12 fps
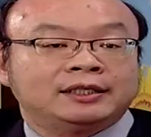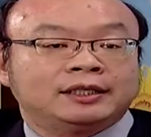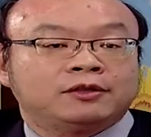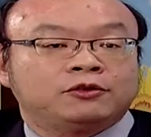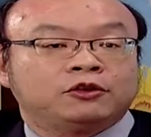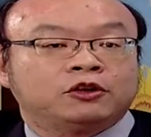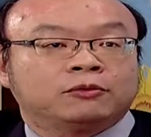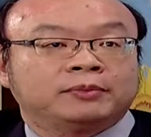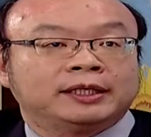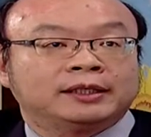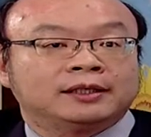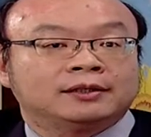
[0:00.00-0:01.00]
型血友
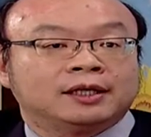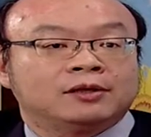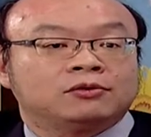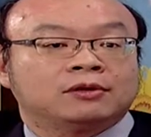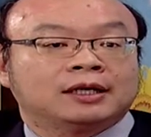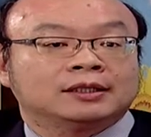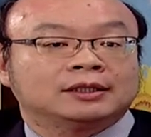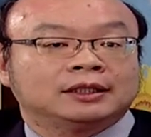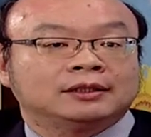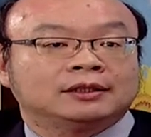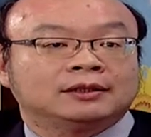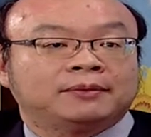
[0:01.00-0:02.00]
病的症状，其
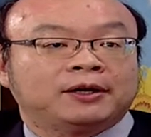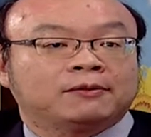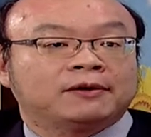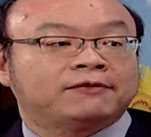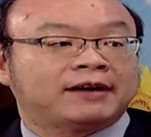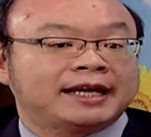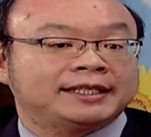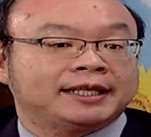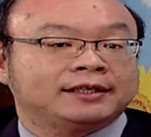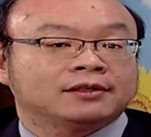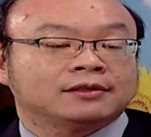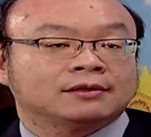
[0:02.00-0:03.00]
实被我们发现
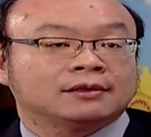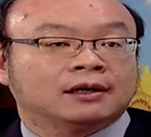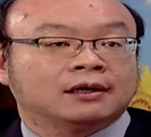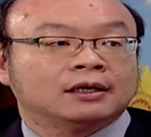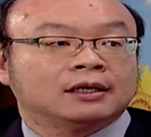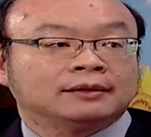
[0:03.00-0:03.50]
的时候，